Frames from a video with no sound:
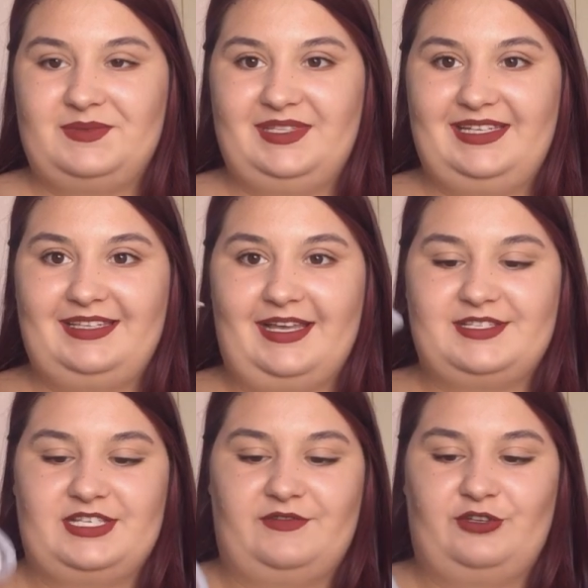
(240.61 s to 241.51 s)
Şimdi
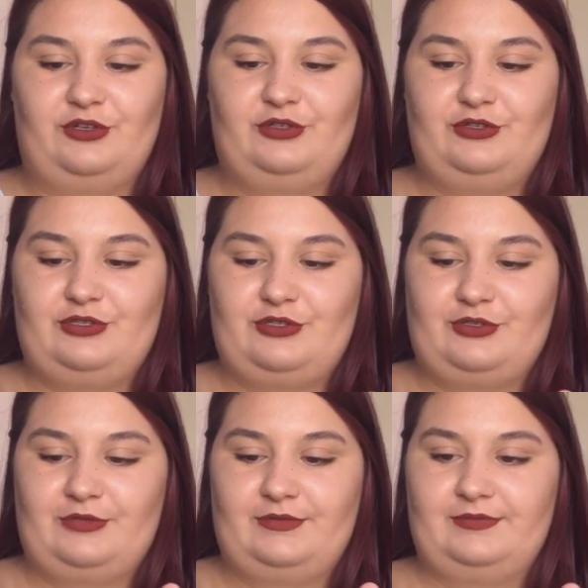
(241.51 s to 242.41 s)
ters çeviriyoruz.
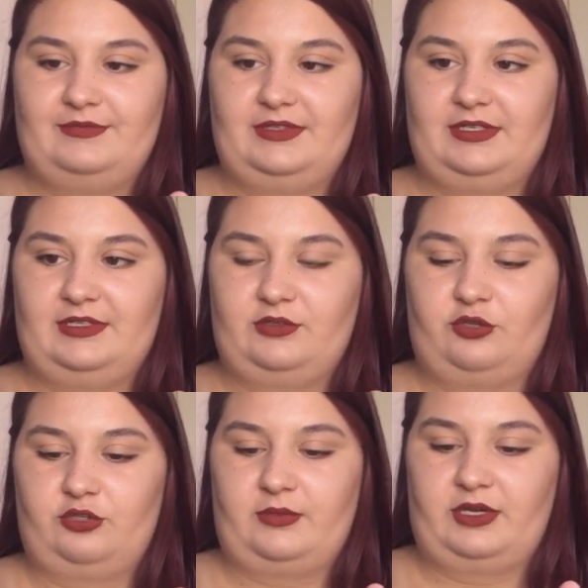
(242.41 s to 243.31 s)

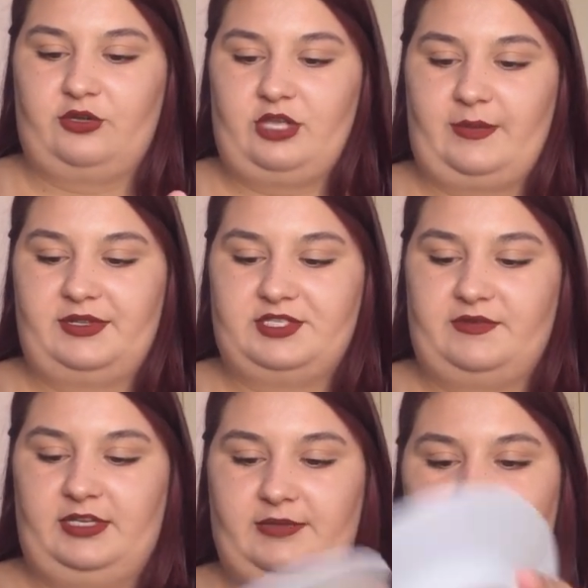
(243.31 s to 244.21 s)
Dondurma akıyor hemen
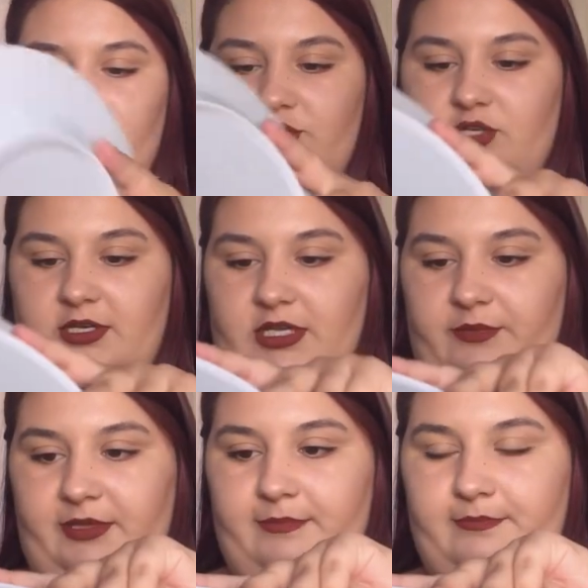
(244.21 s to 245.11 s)
çevireyim. Şöyle
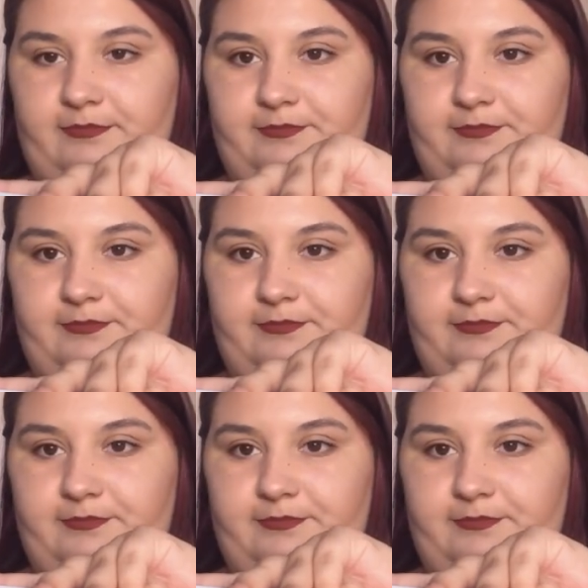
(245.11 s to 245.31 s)
yapayım.